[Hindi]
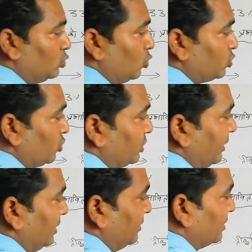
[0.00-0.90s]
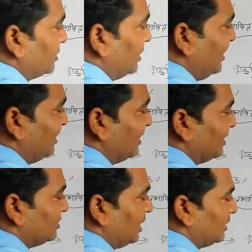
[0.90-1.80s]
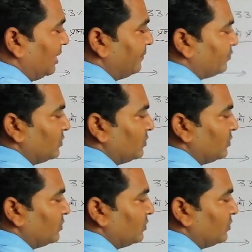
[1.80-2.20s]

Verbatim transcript: 200 सेंटीमीटर से ज़्यादा